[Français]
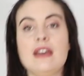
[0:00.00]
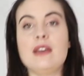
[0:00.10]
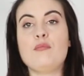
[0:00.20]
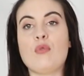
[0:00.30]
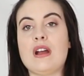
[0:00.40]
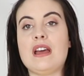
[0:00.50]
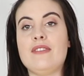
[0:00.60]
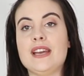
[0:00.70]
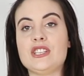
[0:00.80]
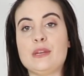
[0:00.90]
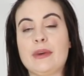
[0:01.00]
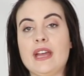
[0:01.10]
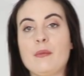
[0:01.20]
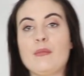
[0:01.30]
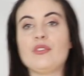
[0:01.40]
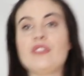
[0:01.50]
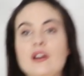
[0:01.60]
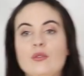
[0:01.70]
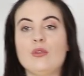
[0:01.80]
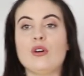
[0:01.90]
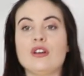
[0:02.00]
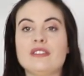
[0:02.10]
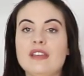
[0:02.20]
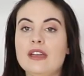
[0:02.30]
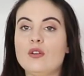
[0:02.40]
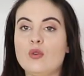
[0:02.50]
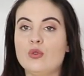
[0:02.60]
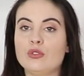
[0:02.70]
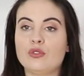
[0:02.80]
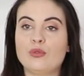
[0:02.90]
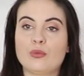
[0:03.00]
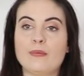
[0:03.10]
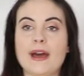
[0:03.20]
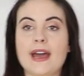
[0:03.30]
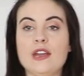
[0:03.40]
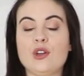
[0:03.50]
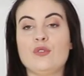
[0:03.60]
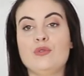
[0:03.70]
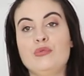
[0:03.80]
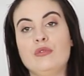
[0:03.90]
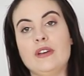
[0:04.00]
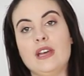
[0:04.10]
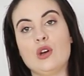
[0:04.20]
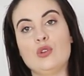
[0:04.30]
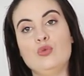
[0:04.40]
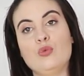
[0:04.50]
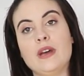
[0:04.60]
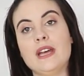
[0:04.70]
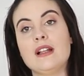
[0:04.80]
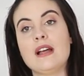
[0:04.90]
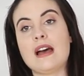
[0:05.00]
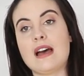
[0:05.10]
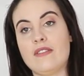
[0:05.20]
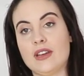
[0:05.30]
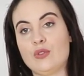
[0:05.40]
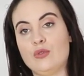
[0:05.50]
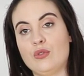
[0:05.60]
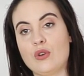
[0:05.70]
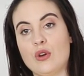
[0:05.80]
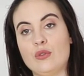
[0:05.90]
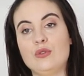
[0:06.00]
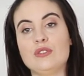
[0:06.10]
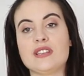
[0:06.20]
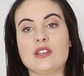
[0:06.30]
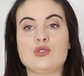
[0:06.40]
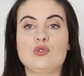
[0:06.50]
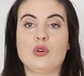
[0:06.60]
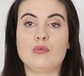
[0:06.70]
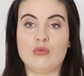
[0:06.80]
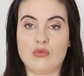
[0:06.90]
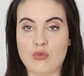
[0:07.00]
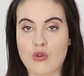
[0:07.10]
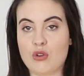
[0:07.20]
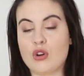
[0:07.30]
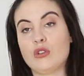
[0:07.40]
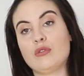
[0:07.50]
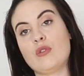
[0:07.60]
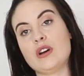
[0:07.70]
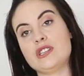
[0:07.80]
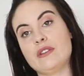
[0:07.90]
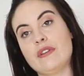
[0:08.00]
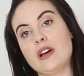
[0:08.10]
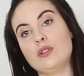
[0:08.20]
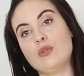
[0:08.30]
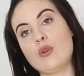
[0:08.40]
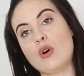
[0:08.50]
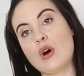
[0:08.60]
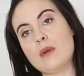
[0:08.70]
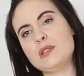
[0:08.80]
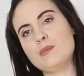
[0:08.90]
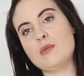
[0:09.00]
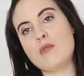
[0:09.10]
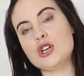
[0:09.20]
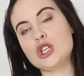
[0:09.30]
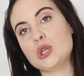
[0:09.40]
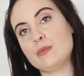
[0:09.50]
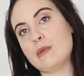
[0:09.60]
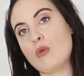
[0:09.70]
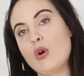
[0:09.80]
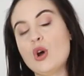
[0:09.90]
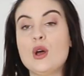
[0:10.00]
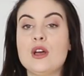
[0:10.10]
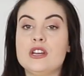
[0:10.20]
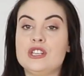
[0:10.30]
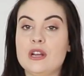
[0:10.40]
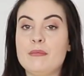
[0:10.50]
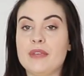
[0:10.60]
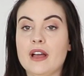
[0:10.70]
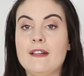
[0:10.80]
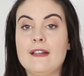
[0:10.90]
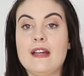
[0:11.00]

Et pour aller avec, j'ai pris un pantalon euh, taille haute, donc pareil que vous pouvez nouer avec une, ceinture. Bon, encore une fois, j'ai fait un nœud un petit peu moche, mais bon, j'aime bien.